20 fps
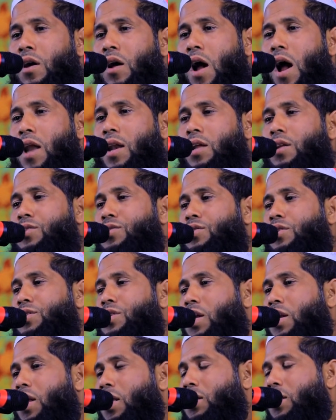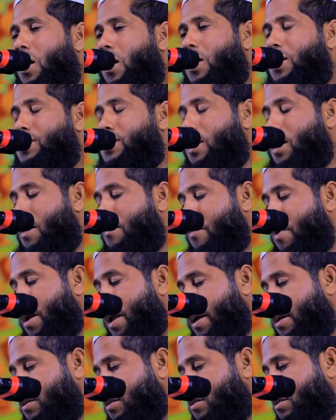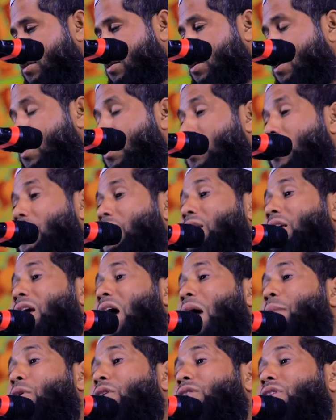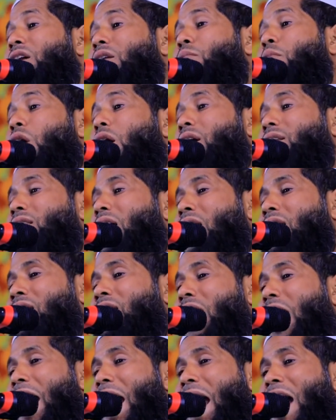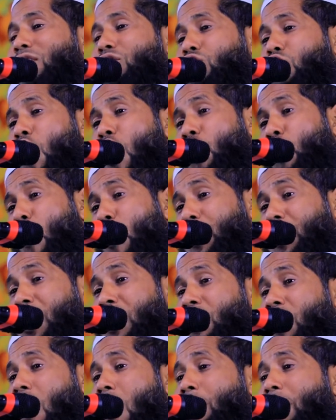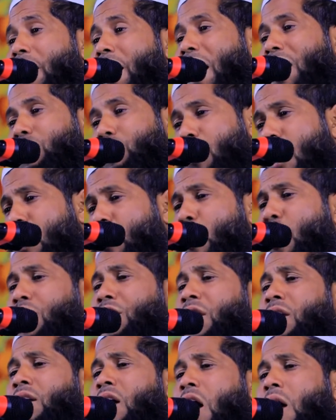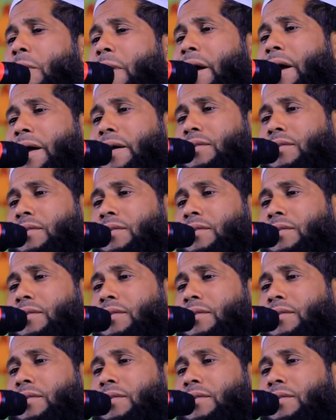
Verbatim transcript: আল্লাহ রসুল সাল্লাহ সাল্লাম বলেন কিয়ামতের ময়দানটা এত কঠিন হবে এত কঠিন হবে